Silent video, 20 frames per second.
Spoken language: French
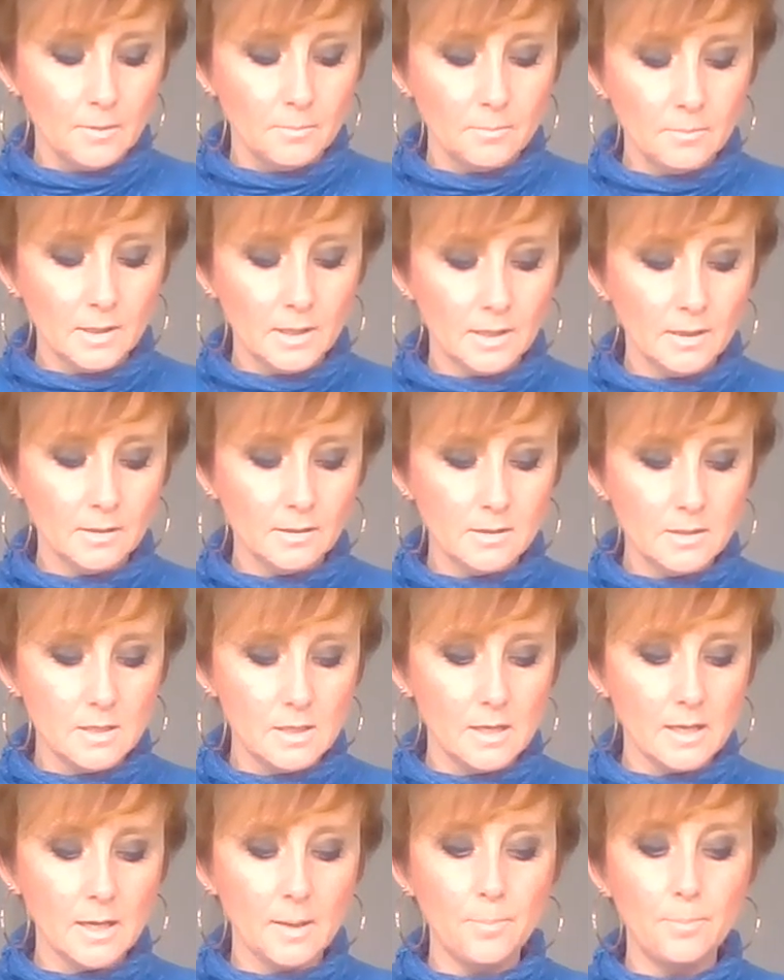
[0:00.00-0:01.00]
mais
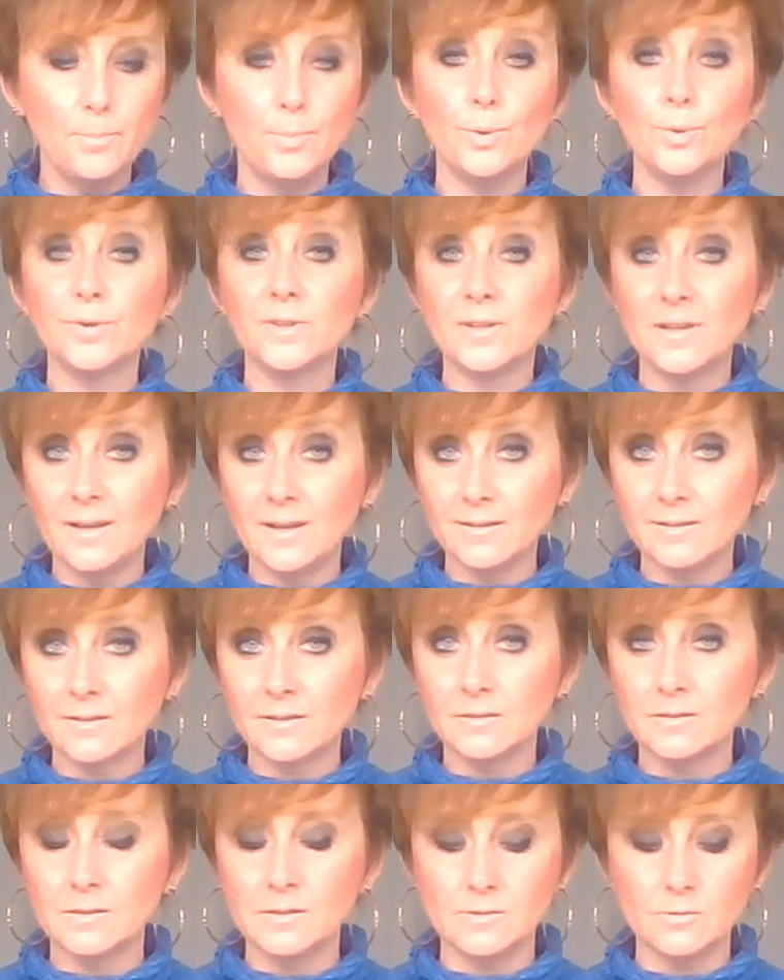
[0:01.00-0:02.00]
il y a
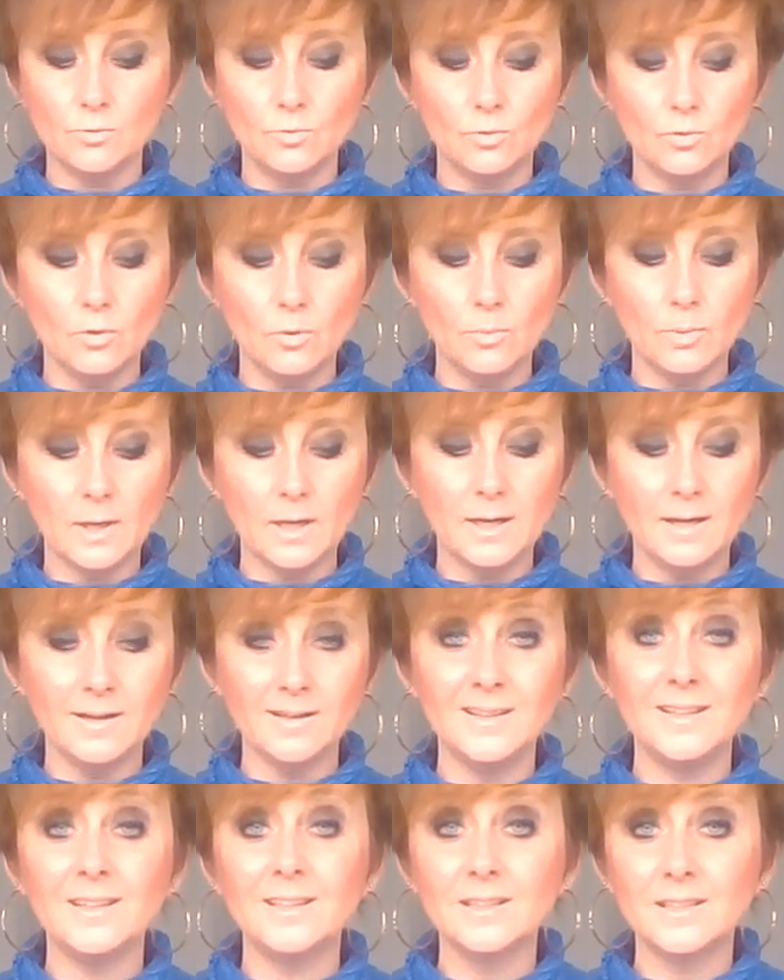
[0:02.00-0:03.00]
peut-être des zones d'ombre
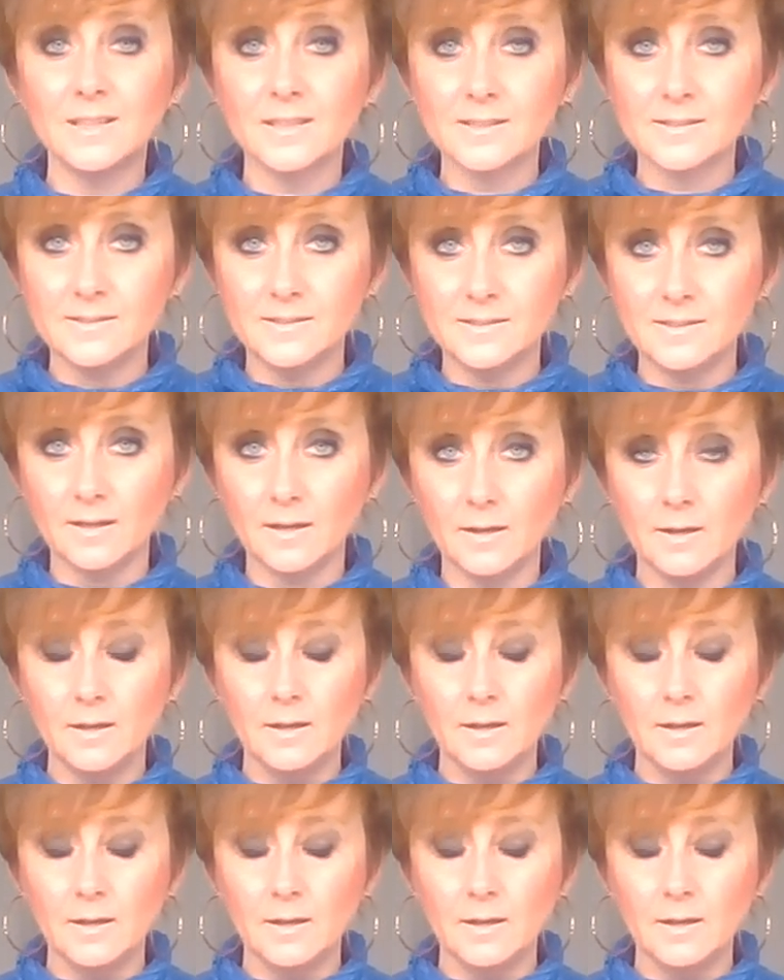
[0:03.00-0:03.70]
à éclaircir.